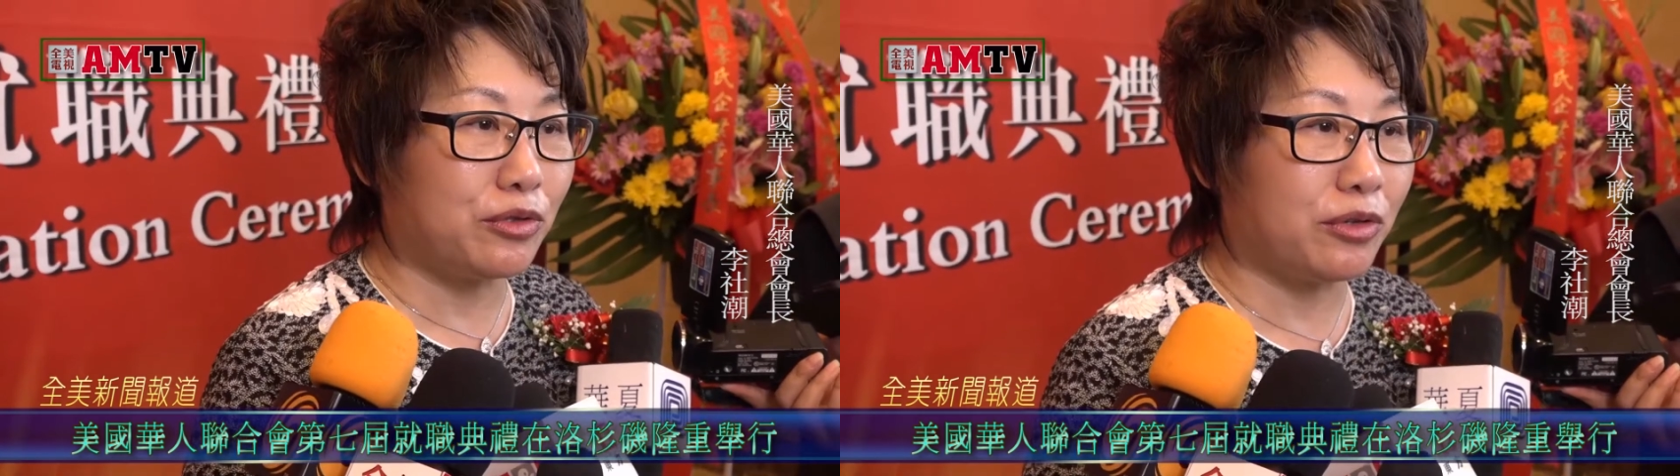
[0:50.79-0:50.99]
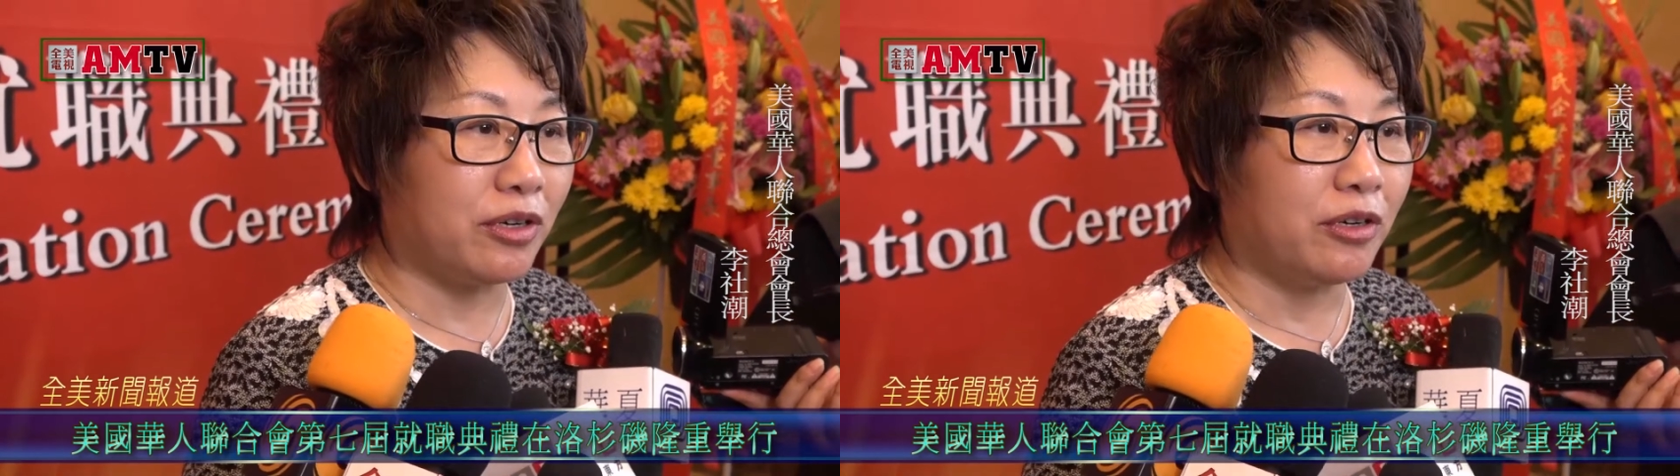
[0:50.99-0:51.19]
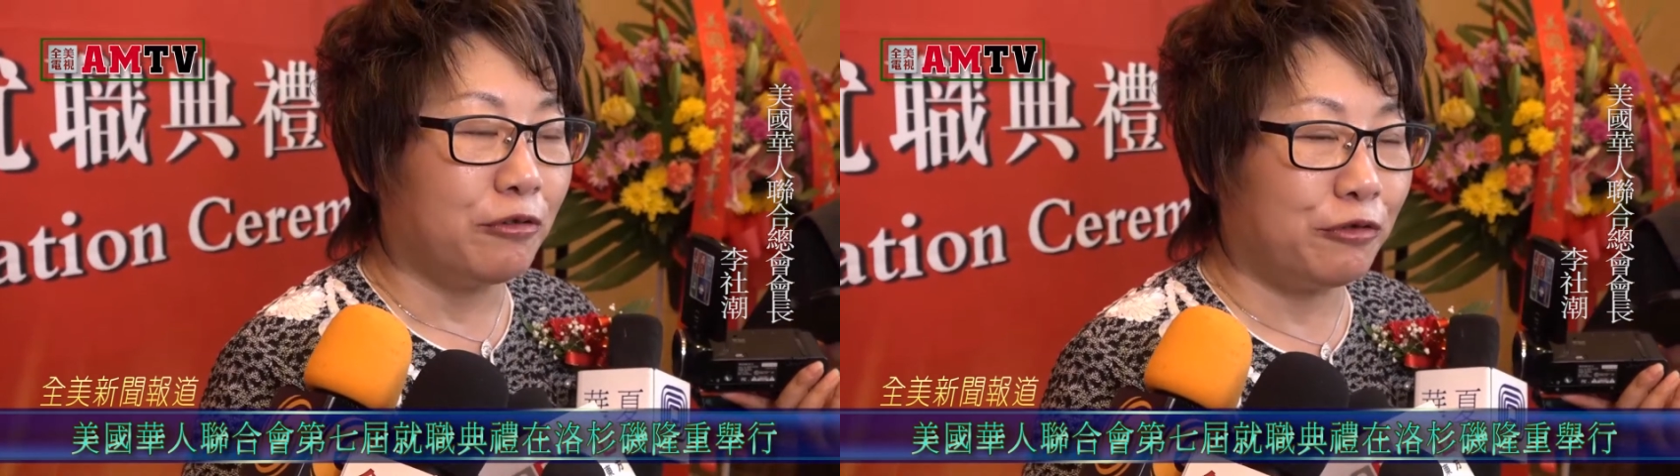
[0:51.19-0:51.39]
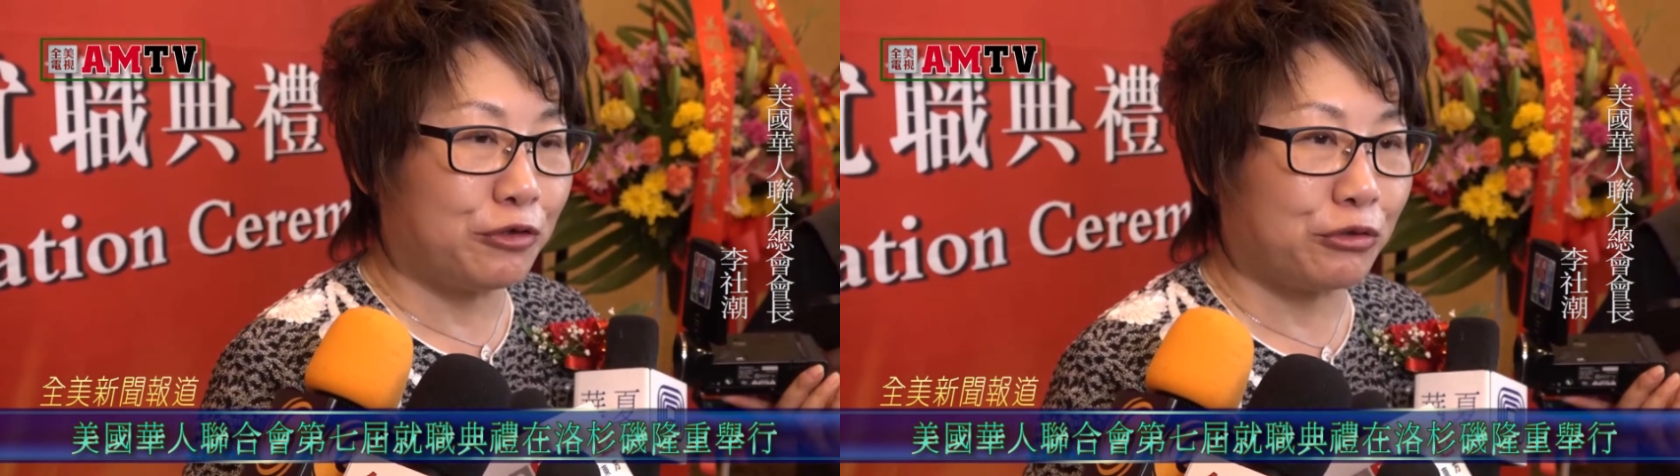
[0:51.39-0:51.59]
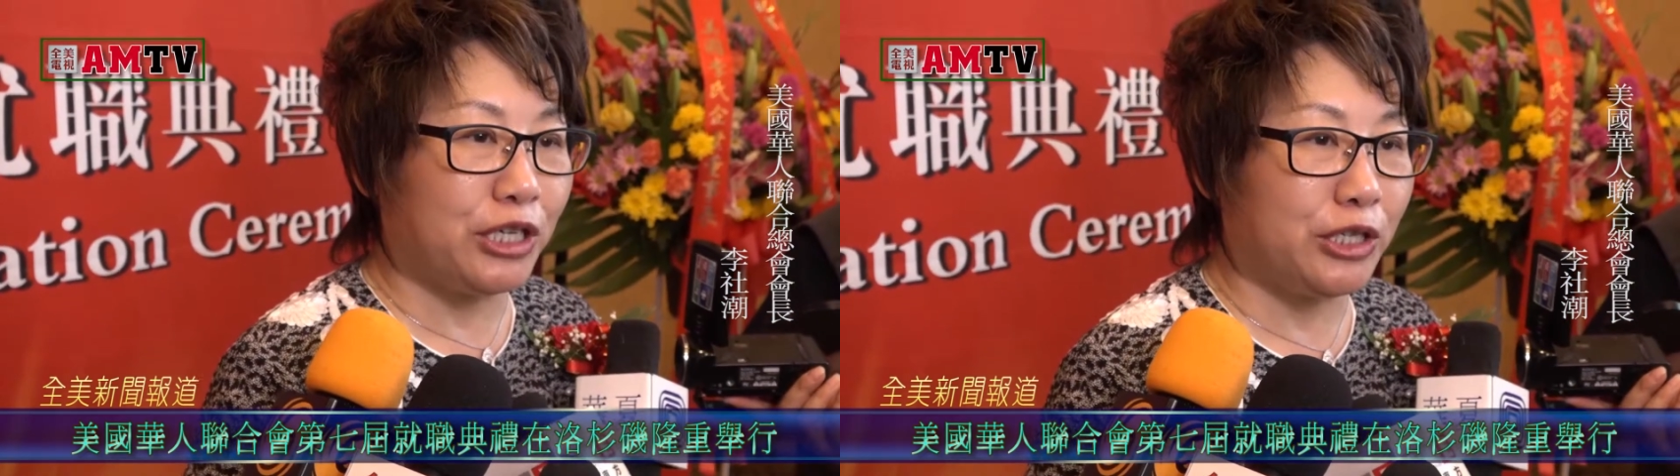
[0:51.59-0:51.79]
作付
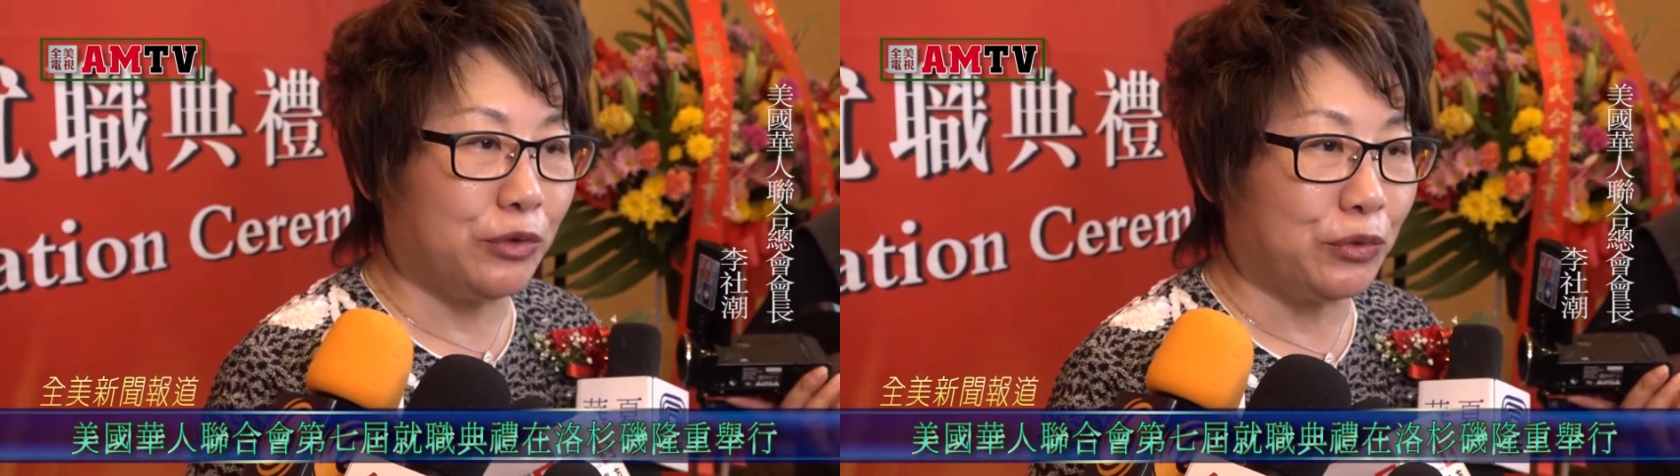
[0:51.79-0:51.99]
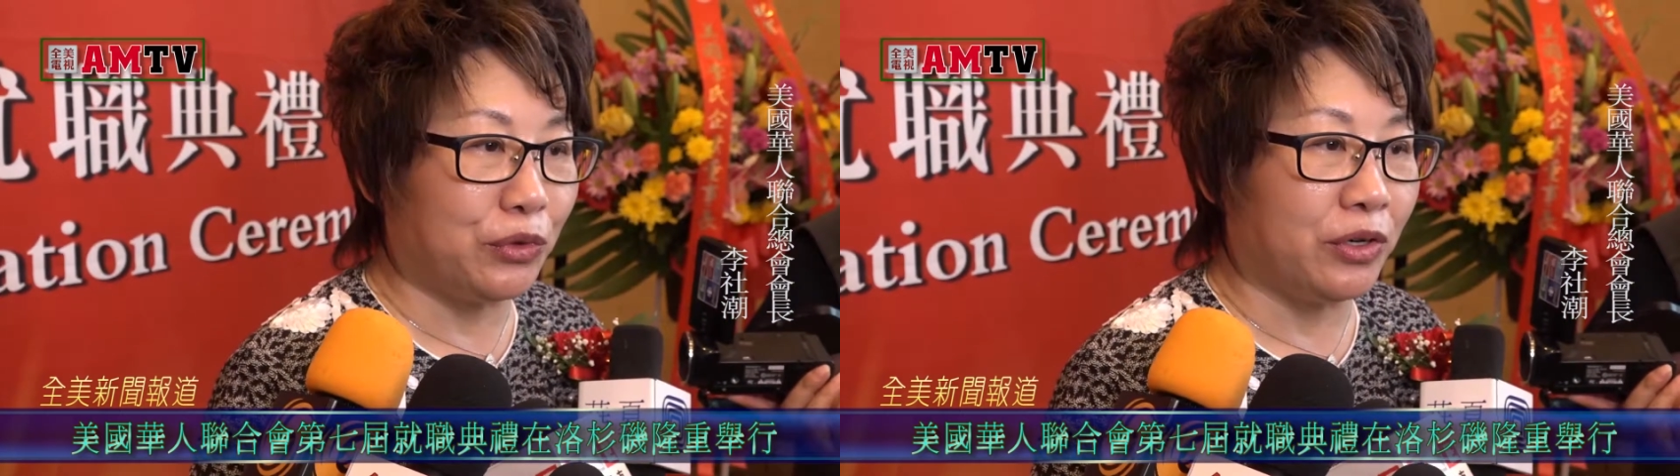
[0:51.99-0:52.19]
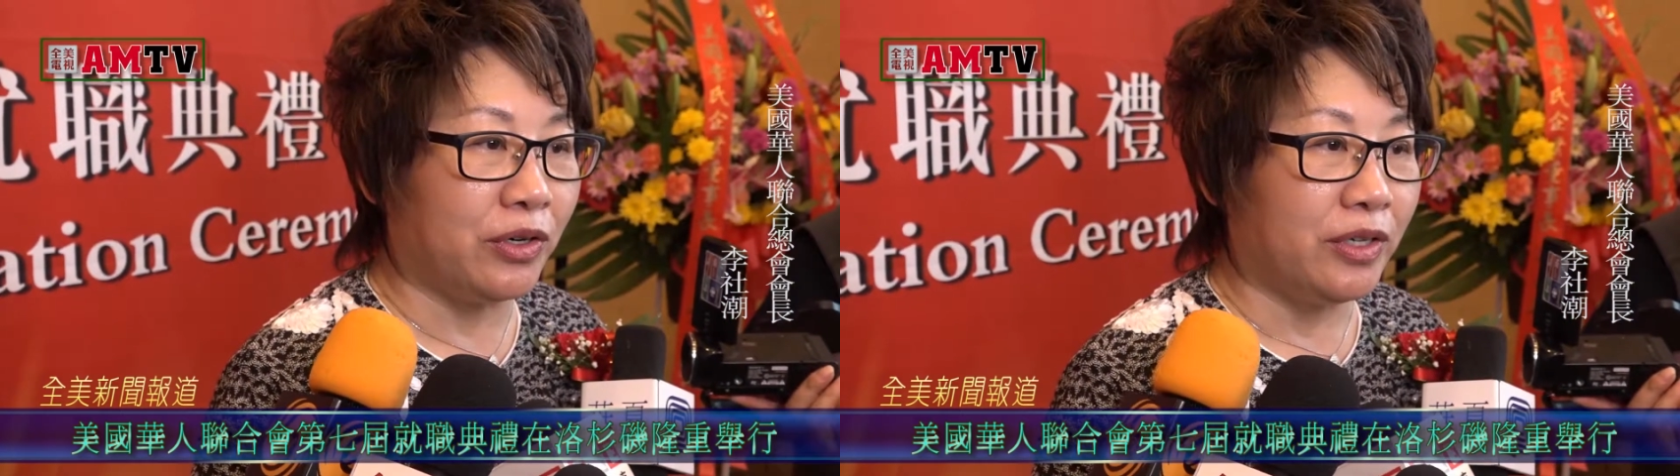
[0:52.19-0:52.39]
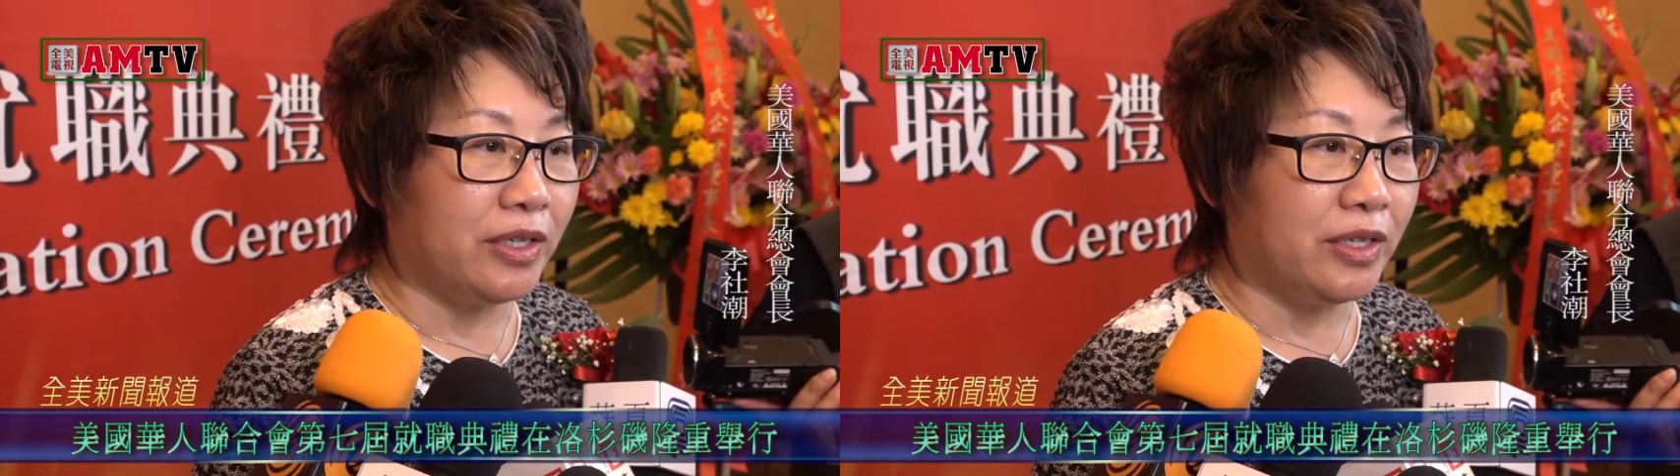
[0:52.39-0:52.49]
出了很多。